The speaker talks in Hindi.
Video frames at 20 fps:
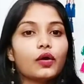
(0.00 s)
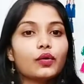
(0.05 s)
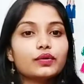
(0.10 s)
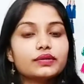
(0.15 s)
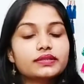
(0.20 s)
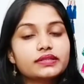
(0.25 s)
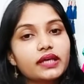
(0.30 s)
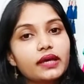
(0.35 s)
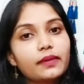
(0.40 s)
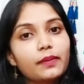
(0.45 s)

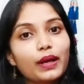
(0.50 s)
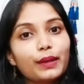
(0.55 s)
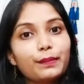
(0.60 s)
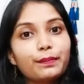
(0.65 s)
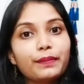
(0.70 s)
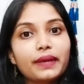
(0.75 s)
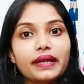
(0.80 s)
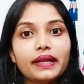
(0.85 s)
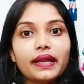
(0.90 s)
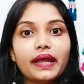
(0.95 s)
उसके
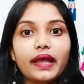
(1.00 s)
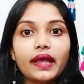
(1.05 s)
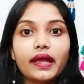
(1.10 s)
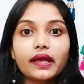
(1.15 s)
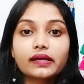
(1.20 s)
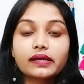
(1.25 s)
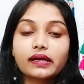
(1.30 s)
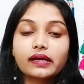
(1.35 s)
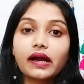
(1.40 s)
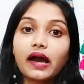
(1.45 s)
बाद मैंने
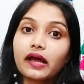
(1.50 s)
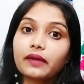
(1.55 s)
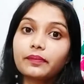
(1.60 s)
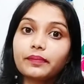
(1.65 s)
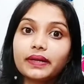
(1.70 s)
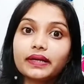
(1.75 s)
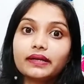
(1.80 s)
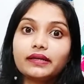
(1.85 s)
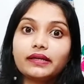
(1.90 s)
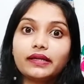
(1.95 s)

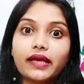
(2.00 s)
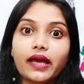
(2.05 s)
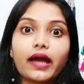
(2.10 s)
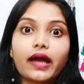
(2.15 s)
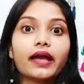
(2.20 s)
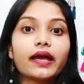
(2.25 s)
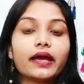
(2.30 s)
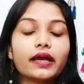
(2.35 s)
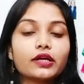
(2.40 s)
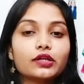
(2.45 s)
कारपेट लिया
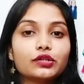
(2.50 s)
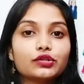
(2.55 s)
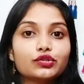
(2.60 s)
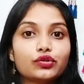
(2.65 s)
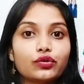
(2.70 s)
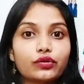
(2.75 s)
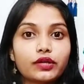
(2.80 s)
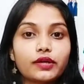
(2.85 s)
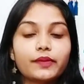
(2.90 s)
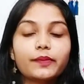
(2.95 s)
है
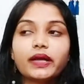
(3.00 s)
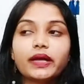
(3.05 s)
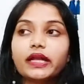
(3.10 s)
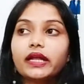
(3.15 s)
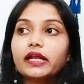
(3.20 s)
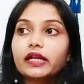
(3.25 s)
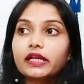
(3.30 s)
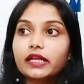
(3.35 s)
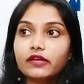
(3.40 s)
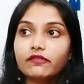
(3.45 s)
जो कि
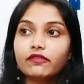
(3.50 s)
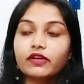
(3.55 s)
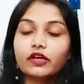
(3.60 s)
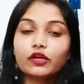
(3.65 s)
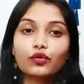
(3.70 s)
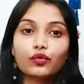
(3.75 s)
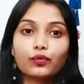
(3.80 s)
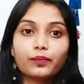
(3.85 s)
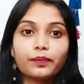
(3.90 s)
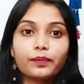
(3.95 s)
मैंने
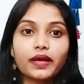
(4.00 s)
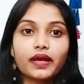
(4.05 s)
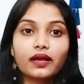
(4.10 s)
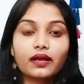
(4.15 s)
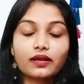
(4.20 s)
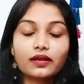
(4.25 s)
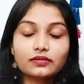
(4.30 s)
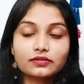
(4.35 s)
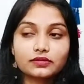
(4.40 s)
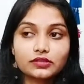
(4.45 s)
लिविंग रूम पे
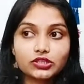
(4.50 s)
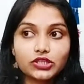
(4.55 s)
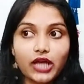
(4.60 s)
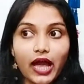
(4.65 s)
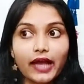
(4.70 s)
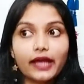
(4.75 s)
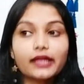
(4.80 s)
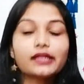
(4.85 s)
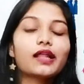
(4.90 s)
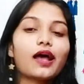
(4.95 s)

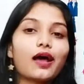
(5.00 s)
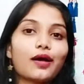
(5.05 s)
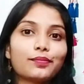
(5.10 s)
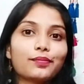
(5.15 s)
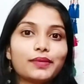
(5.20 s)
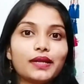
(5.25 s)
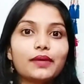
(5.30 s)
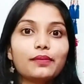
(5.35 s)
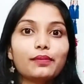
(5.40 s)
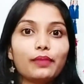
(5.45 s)
शायद
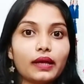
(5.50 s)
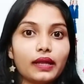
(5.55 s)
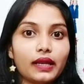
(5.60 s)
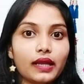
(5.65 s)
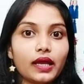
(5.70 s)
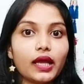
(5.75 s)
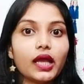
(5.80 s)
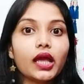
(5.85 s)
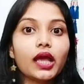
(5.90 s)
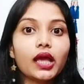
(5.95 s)
आपने
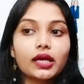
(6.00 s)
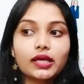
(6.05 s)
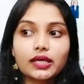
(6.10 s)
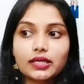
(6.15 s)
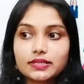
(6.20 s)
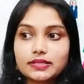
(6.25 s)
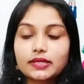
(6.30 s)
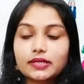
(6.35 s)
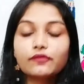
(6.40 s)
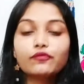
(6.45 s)
मेरे
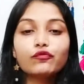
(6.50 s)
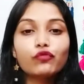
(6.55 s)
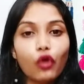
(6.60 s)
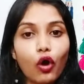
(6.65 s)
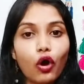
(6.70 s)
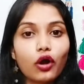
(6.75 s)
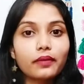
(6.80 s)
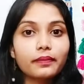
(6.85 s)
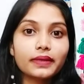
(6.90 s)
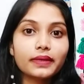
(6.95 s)
किसी
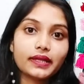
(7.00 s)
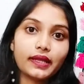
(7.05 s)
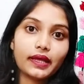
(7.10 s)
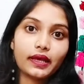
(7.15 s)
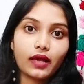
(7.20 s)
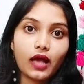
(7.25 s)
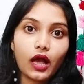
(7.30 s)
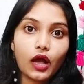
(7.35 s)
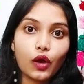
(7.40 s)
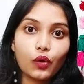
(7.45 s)
ब्लॉग में
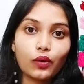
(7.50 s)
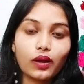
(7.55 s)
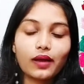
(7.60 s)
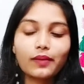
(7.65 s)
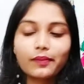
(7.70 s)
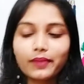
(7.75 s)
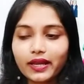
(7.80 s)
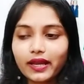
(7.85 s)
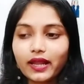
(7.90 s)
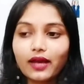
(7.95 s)
देखा
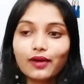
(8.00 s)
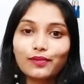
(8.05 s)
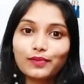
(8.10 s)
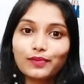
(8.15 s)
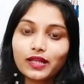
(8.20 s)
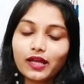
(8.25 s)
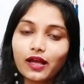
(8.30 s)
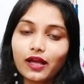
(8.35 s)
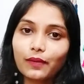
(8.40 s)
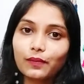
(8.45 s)
होगा मैंने
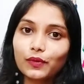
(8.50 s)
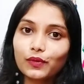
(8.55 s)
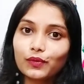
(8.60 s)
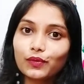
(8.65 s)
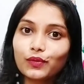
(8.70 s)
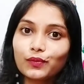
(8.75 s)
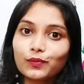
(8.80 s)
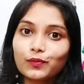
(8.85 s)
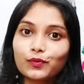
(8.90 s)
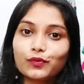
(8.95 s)
अभी तक आप
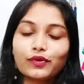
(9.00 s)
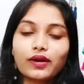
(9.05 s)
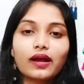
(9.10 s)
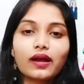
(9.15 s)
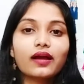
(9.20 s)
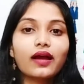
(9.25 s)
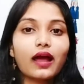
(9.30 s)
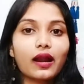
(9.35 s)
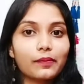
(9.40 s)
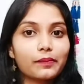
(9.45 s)
लोगों को पूरा
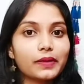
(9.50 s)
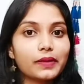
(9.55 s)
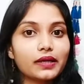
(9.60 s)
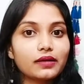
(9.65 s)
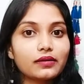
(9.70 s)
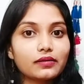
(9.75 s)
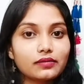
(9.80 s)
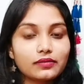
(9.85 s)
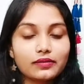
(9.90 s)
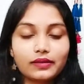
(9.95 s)

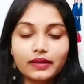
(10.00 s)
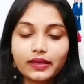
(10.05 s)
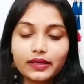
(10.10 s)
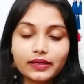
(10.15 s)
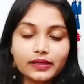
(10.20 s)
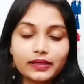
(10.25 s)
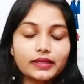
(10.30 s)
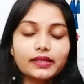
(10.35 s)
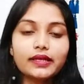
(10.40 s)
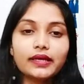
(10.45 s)
कारपेट
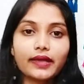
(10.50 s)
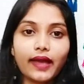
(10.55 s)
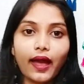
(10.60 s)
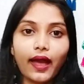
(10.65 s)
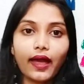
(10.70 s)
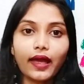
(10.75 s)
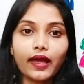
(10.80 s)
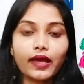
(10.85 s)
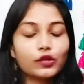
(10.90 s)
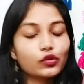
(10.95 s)
नहीं
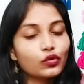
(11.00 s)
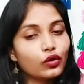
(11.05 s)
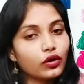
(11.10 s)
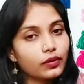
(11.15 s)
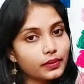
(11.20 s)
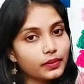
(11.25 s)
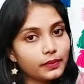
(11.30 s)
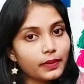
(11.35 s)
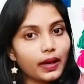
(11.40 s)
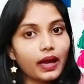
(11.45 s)
दिखाया है तो
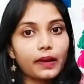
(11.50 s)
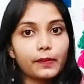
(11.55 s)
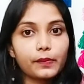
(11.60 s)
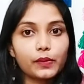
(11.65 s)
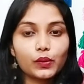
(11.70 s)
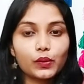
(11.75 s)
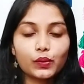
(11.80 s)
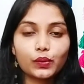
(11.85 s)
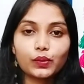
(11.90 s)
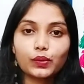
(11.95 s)
अभी मैं
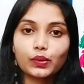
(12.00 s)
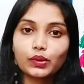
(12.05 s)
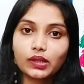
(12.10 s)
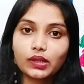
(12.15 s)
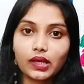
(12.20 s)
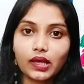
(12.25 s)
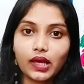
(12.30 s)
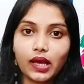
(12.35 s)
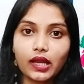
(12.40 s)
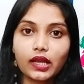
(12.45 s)
आप लोगों को
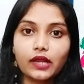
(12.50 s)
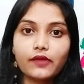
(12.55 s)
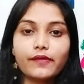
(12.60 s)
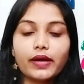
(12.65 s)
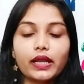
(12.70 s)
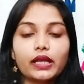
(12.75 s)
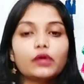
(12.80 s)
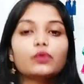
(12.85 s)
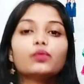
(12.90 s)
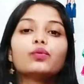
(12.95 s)
दिखाने
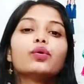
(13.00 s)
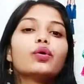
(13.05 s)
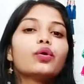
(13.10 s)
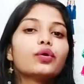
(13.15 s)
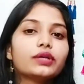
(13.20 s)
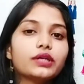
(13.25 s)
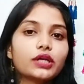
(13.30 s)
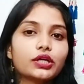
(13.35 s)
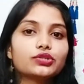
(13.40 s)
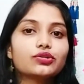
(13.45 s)
वाली हूँ
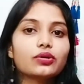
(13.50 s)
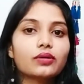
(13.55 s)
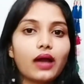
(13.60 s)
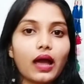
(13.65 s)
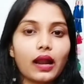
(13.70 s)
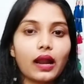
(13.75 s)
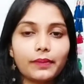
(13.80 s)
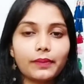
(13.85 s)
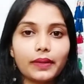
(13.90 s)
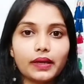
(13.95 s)
और ये जो
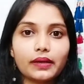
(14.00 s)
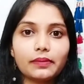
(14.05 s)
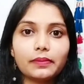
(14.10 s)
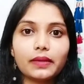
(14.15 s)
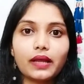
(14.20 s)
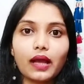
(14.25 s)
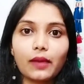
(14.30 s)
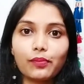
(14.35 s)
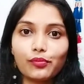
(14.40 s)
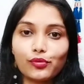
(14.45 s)
कारपेट
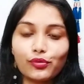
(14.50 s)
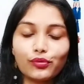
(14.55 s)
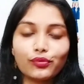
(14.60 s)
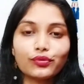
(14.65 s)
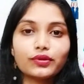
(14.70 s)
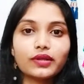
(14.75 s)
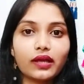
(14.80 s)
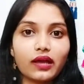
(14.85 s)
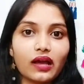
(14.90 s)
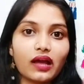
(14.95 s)
मैं आप लोगों
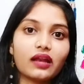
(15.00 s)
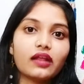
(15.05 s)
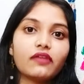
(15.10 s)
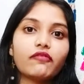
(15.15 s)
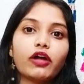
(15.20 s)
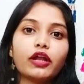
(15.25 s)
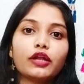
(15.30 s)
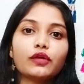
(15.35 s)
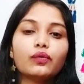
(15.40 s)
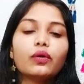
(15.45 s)
को दिखाने
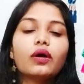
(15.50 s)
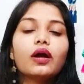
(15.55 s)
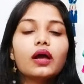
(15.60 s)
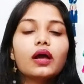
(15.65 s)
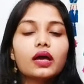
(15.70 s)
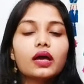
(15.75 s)
वाली हूँ